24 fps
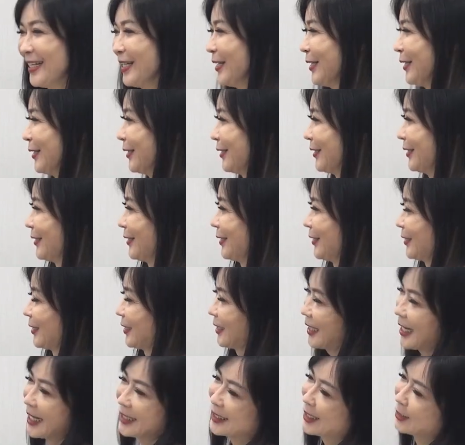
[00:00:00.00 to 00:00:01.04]
”
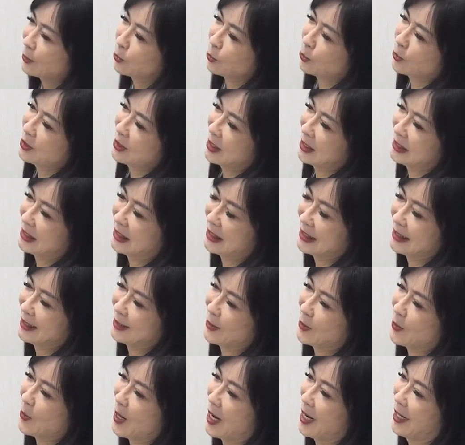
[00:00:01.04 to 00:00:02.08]
你看他多人
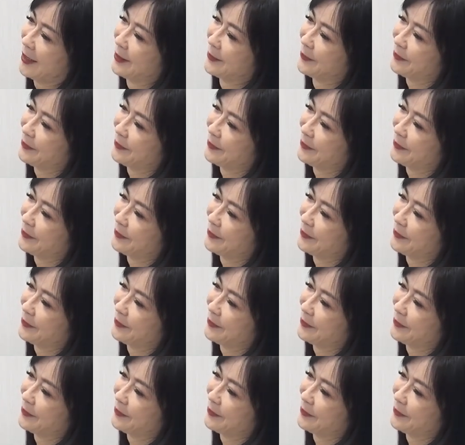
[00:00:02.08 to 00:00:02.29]
性化。